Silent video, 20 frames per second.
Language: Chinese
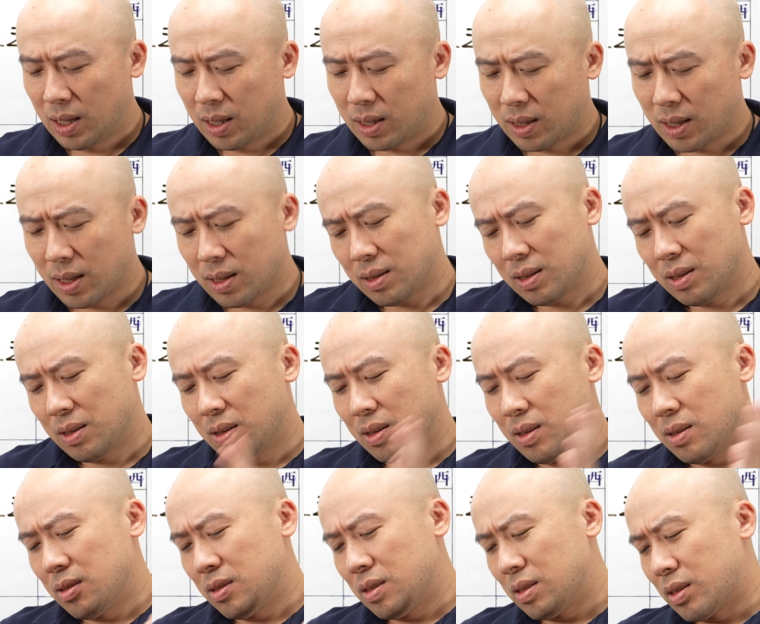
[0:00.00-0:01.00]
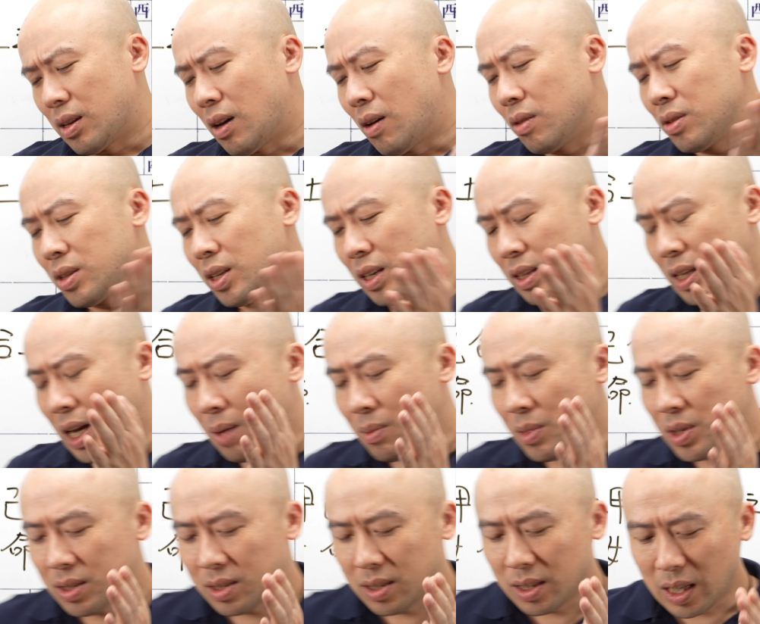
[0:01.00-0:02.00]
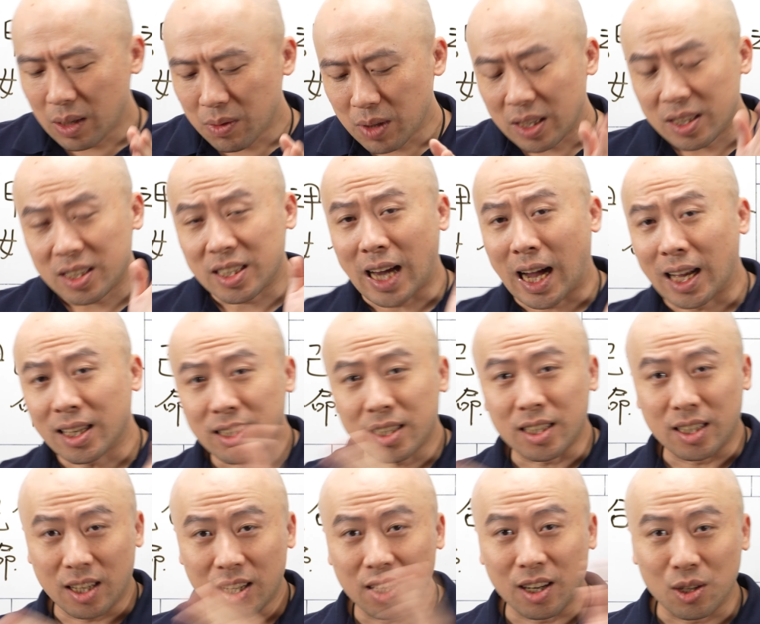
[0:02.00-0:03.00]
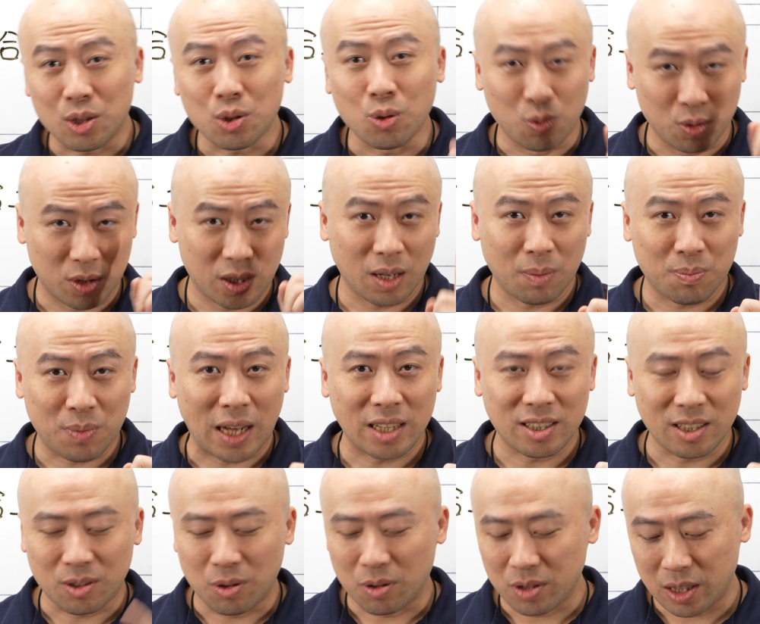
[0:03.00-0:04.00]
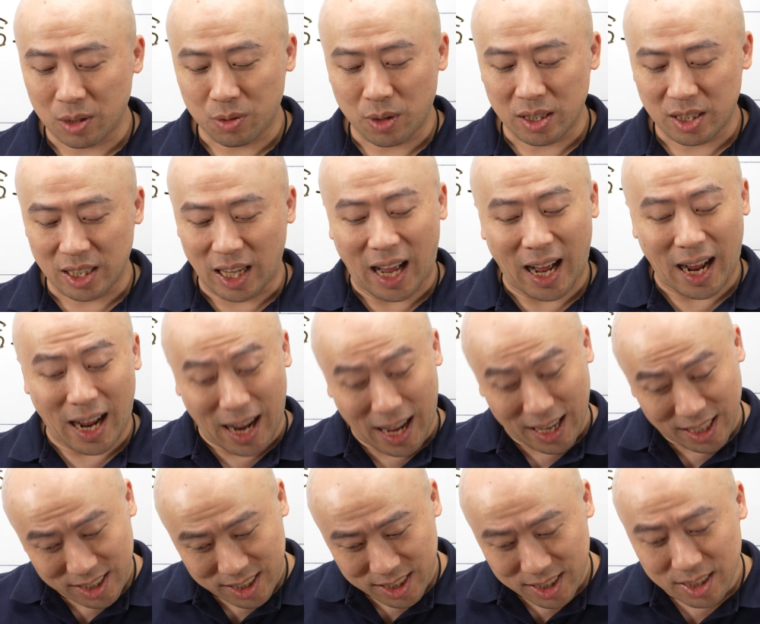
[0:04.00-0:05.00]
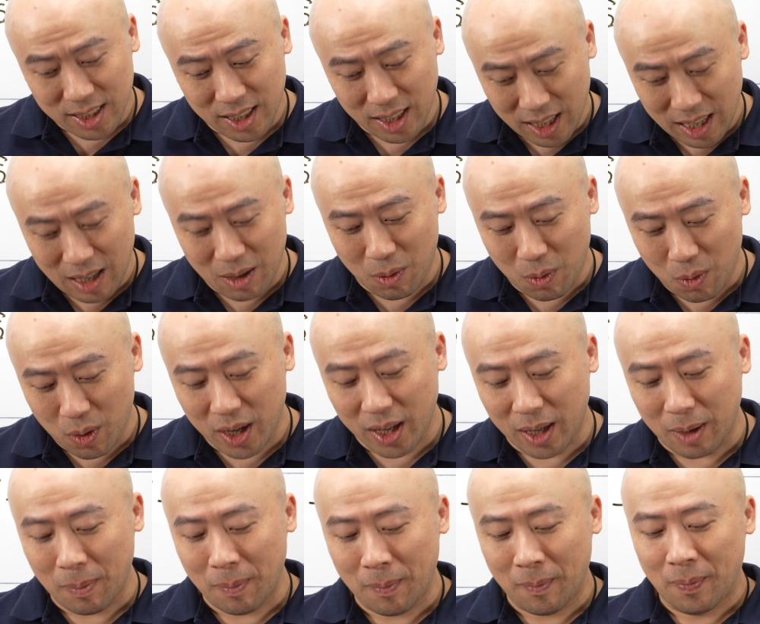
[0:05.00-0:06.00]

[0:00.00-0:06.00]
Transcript: 那到底他们是因为甲己合土这个八字公司关系，还是因为